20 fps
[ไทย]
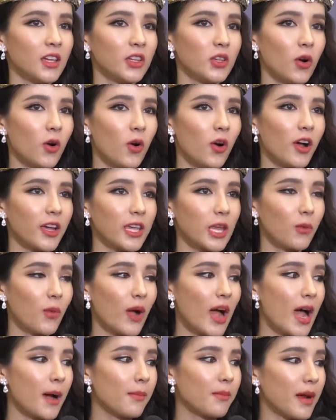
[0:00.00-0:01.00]
โยก็คิด
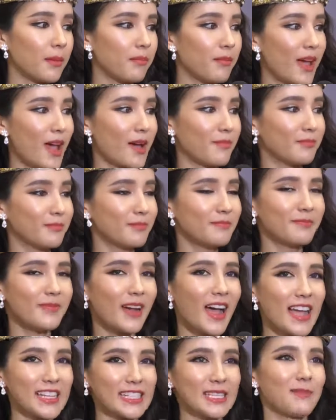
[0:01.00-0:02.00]
ว่าเหมือนแบบ
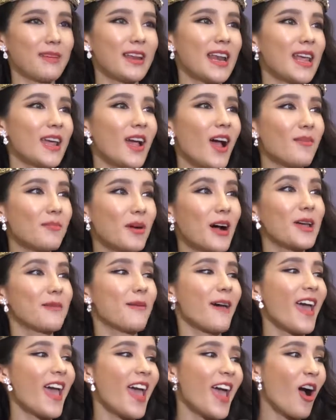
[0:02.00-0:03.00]
อาจจะไม่ได้เผย
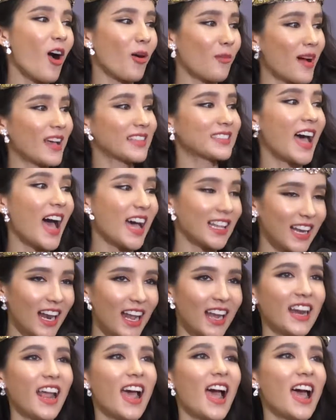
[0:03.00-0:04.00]
แพร่ออกมาสาธา
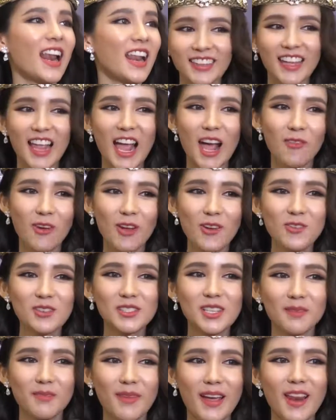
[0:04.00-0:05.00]
รณะถามว่ารู้
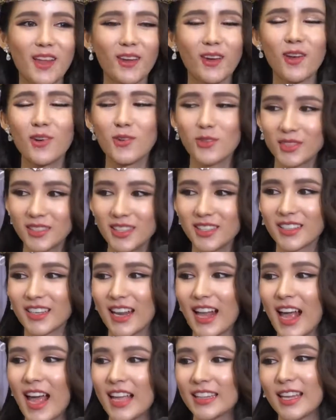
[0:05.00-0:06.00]
สึกไหมเราก็รู้สึก
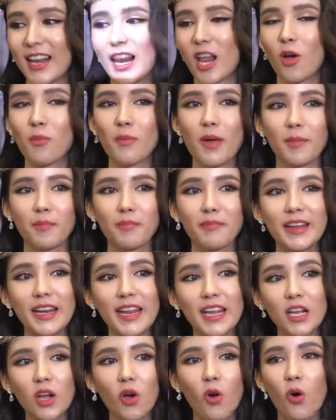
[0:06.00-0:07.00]
นะคะแต่เราแบบไม่
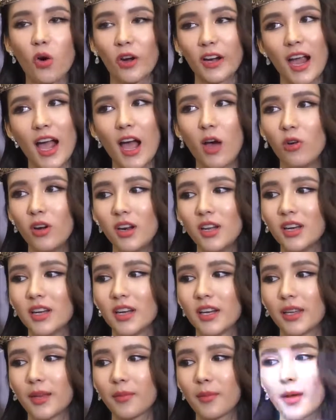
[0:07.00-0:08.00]
ได้โกรธเขาเล
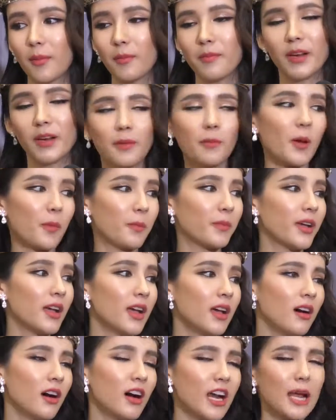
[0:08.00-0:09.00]
ยแบบต้องแบบ
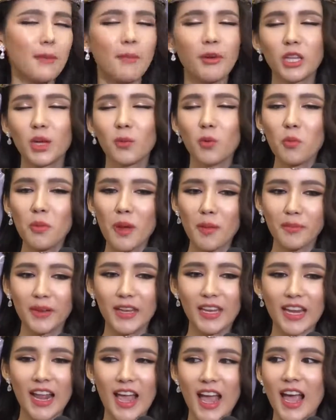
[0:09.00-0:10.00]
เออทำไมต้องพูดแบบ
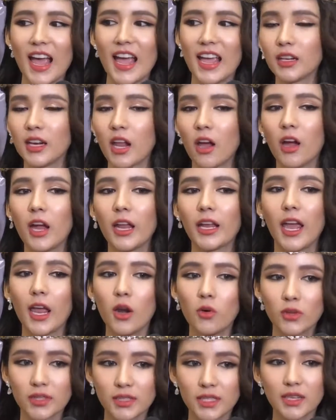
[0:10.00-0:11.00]
นี้นะเราก็แค่
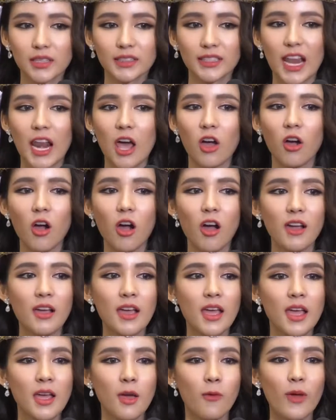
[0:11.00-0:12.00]
รู้สึกแต่เราก็
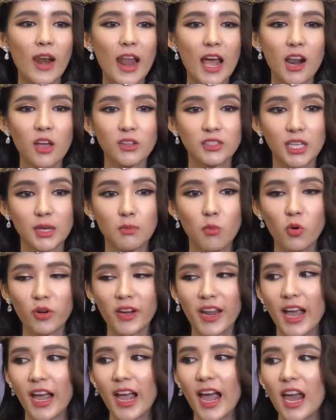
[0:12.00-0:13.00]
เวลาเราเจอมุก
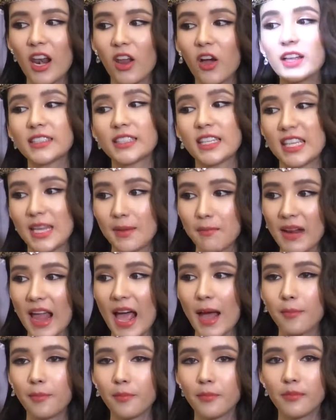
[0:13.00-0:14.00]
เนี้ยค่ะเราก็จะยิ้ม
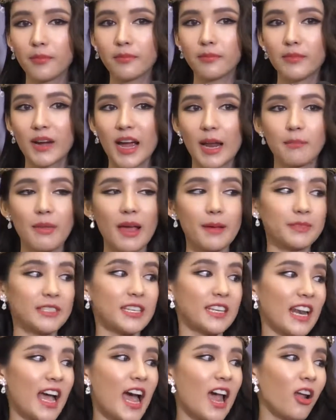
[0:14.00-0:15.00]
รับเหมือนแบบ
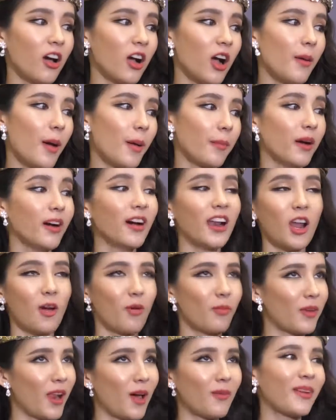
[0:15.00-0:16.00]
สีหน้าเราก็แบบเออเรา
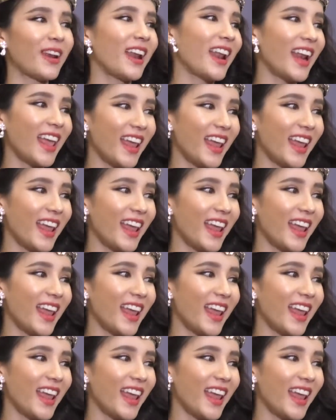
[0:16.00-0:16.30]
เราไม่ได้